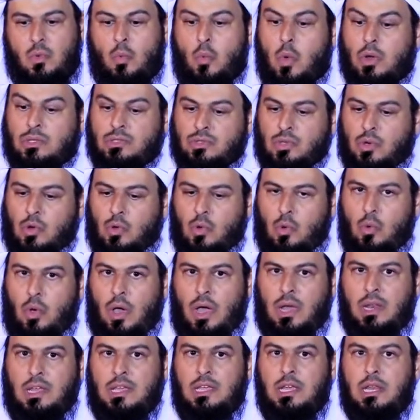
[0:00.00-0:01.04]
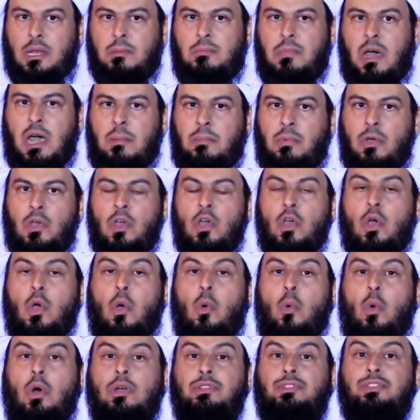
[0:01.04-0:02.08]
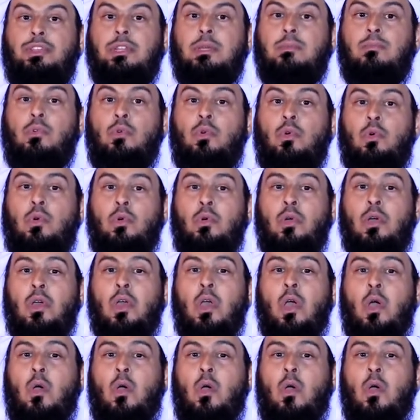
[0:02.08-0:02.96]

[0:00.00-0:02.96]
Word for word: واطرقوا عليه الباب واضربوه